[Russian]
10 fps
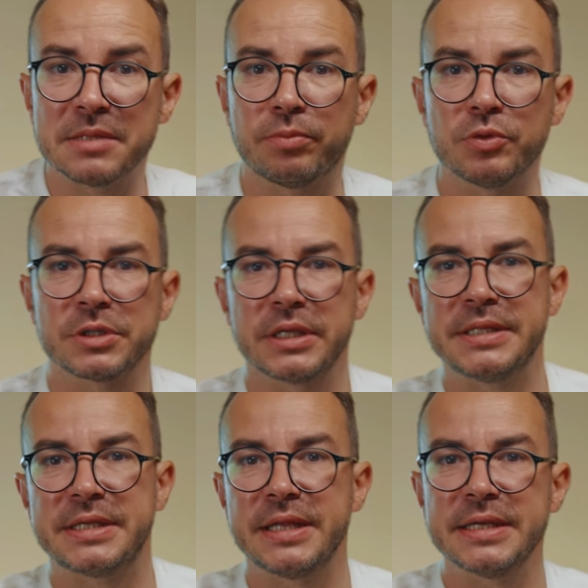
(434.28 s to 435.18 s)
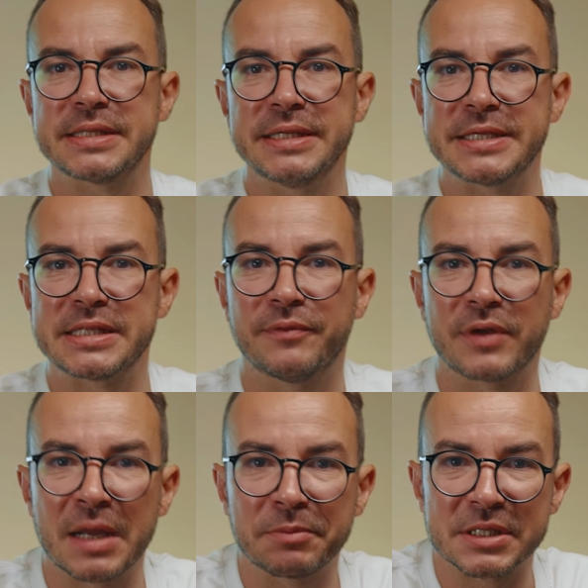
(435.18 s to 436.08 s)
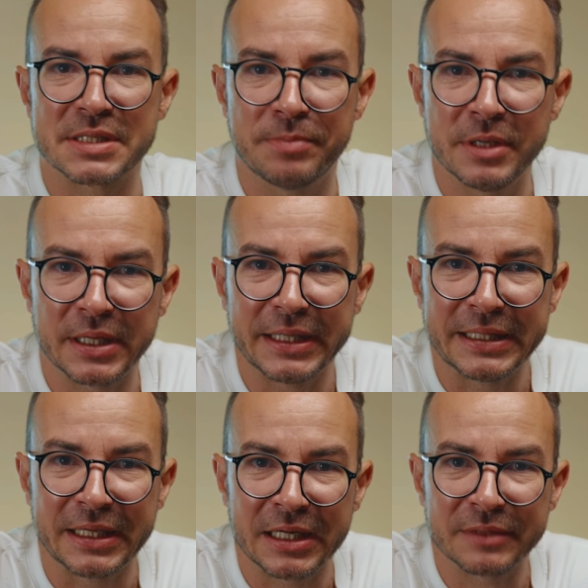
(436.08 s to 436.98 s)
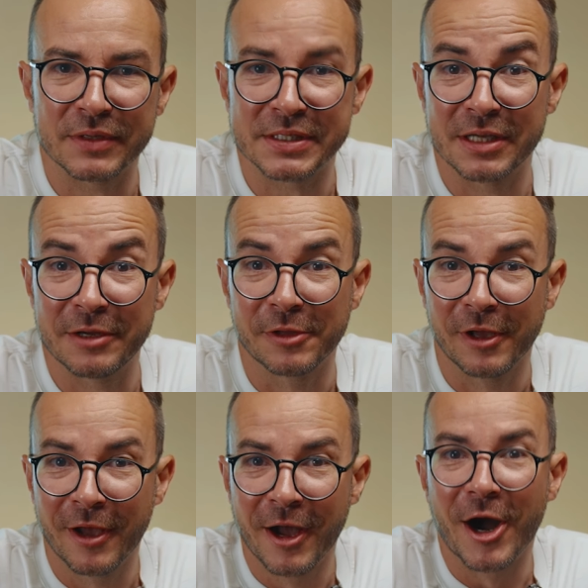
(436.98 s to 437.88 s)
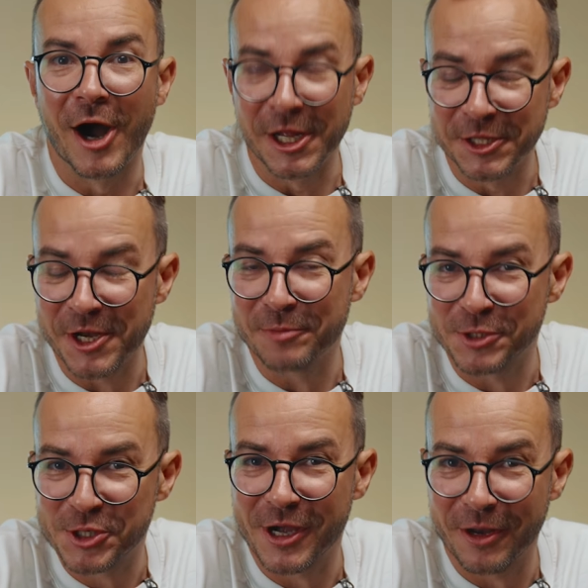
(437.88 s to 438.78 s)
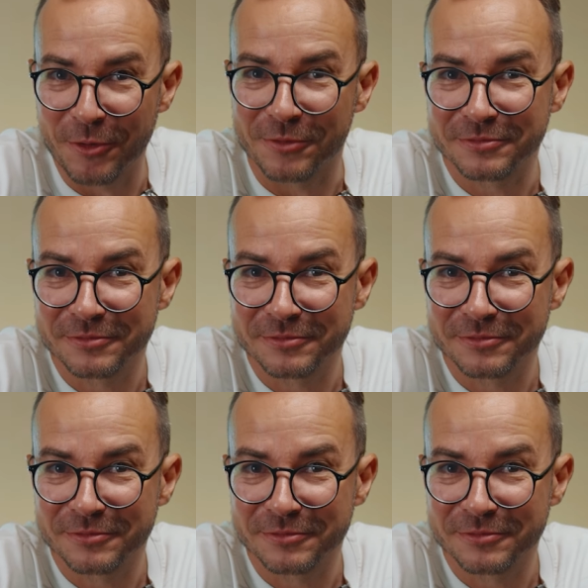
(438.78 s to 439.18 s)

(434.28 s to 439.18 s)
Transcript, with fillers: будет интересно, если в рамках Сбера Инград возглавит Андрей Бочкарев.